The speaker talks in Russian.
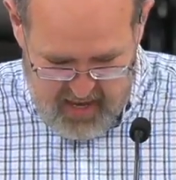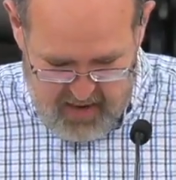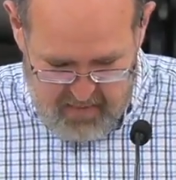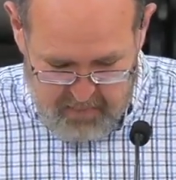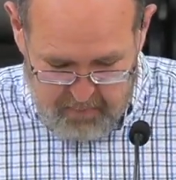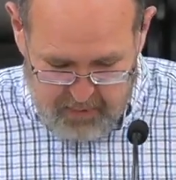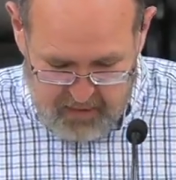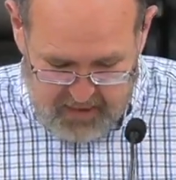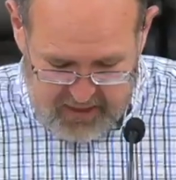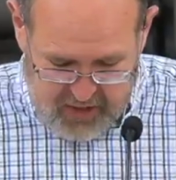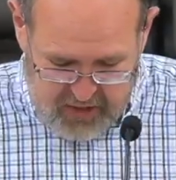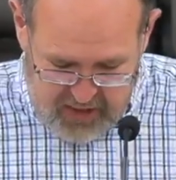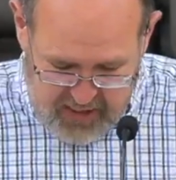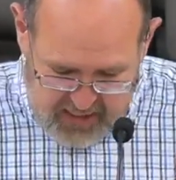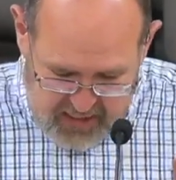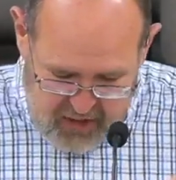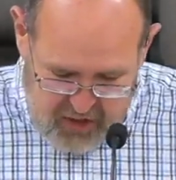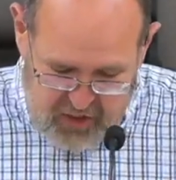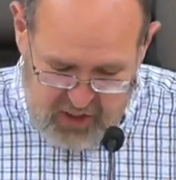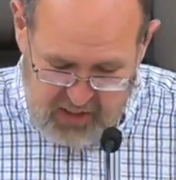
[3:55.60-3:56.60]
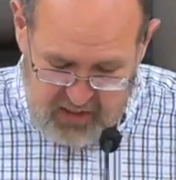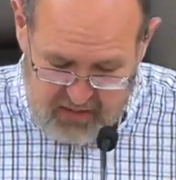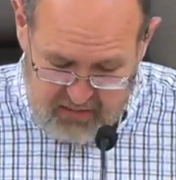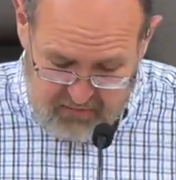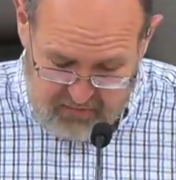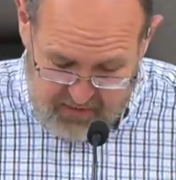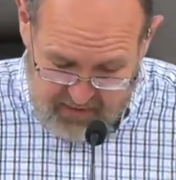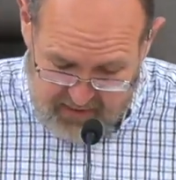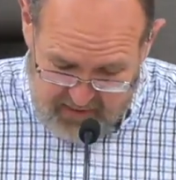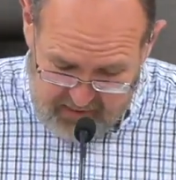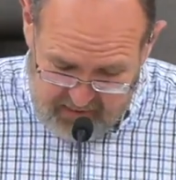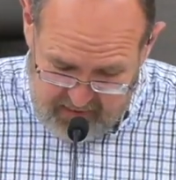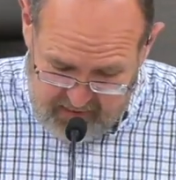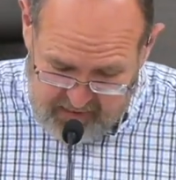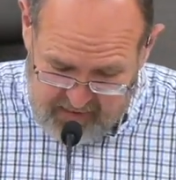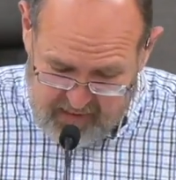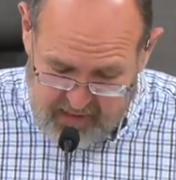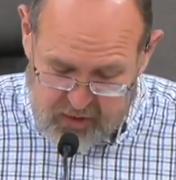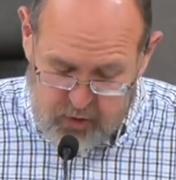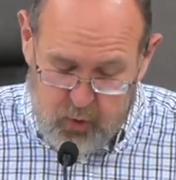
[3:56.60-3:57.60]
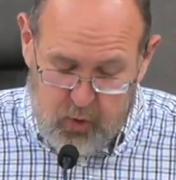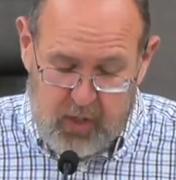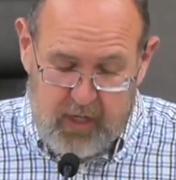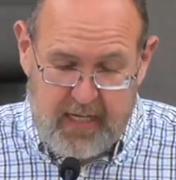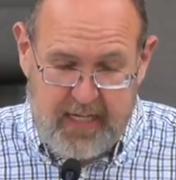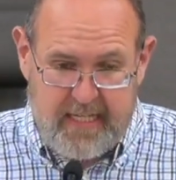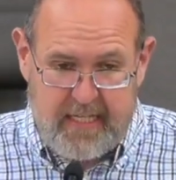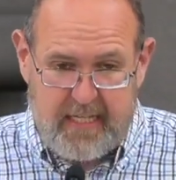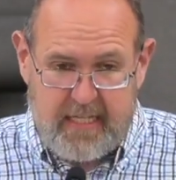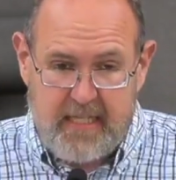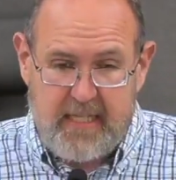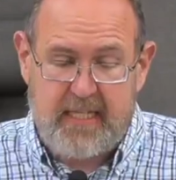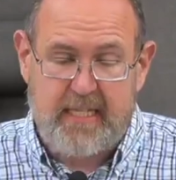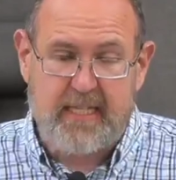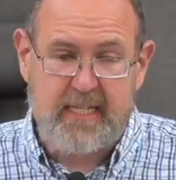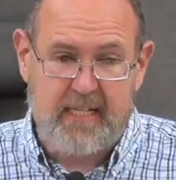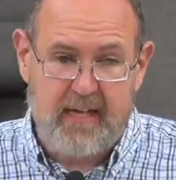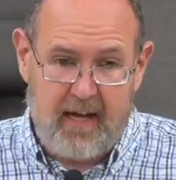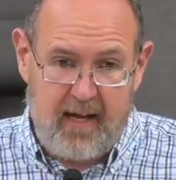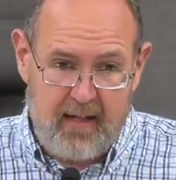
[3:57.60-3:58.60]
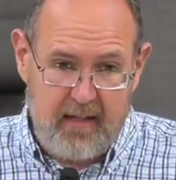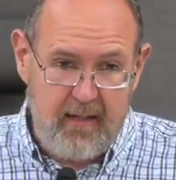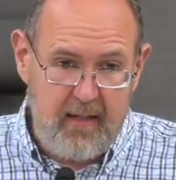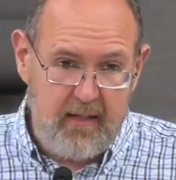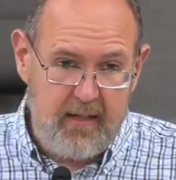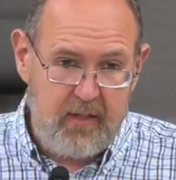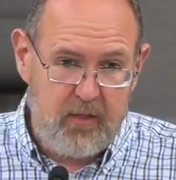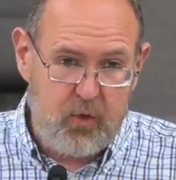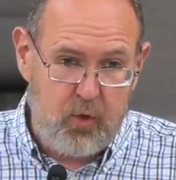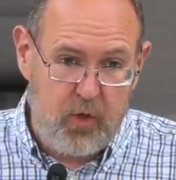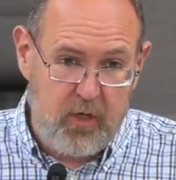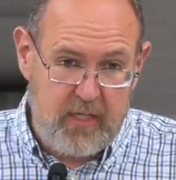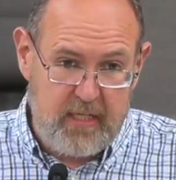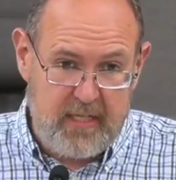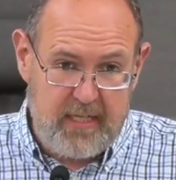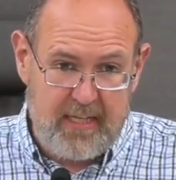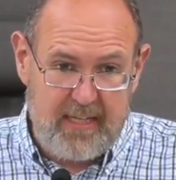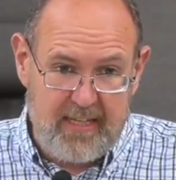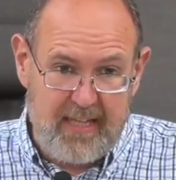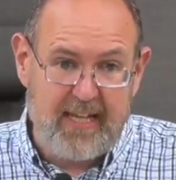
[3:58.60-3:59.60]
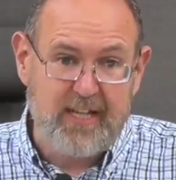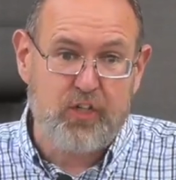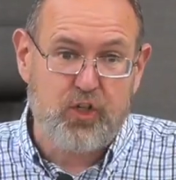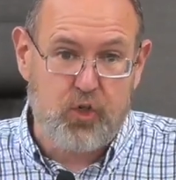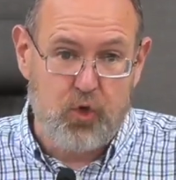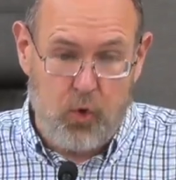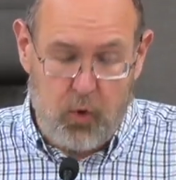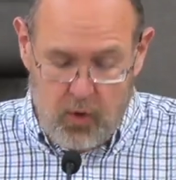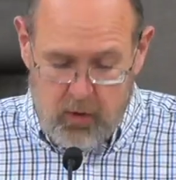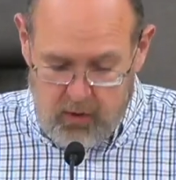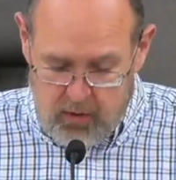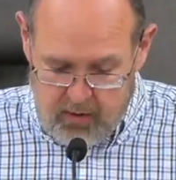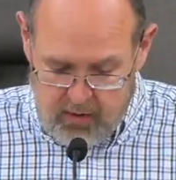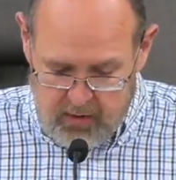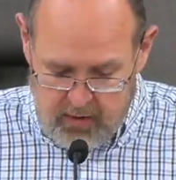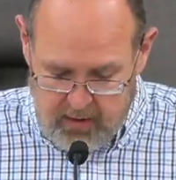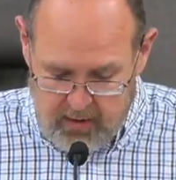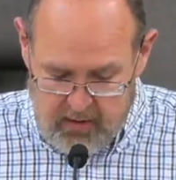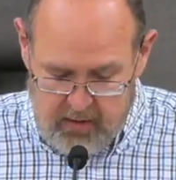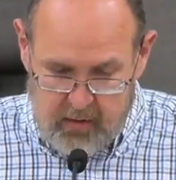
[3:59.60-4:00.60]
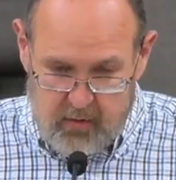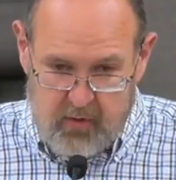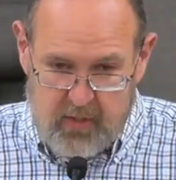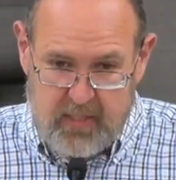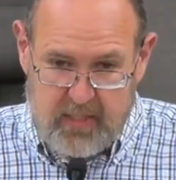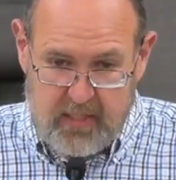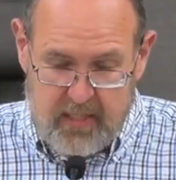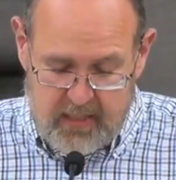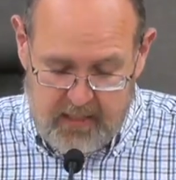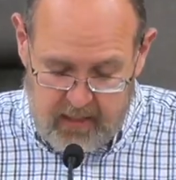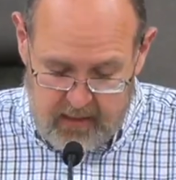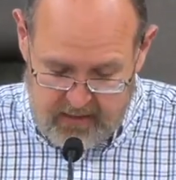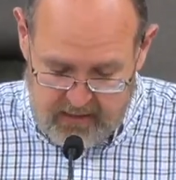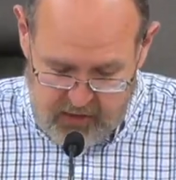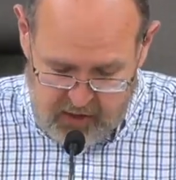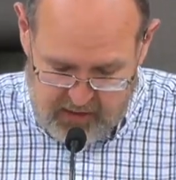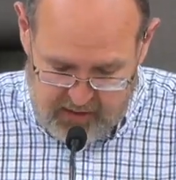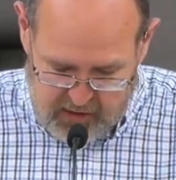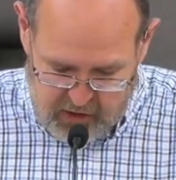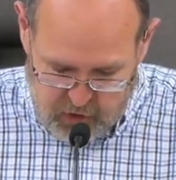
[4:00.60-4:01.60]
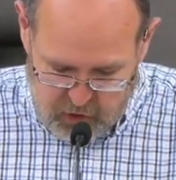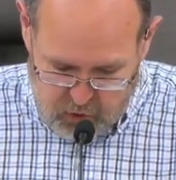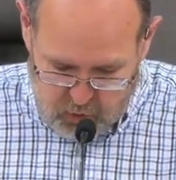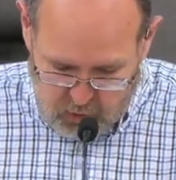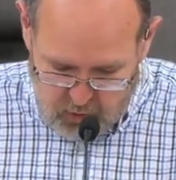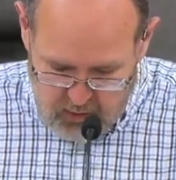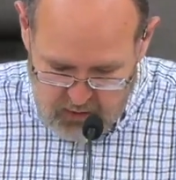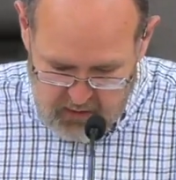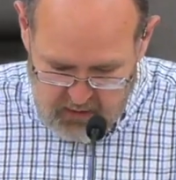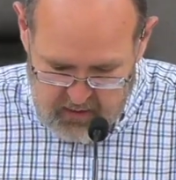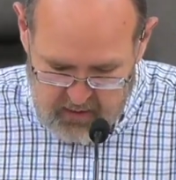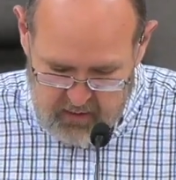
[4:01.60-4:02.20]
Блажен человек, который снискал, то есть нашел, слово снискал означает нашел,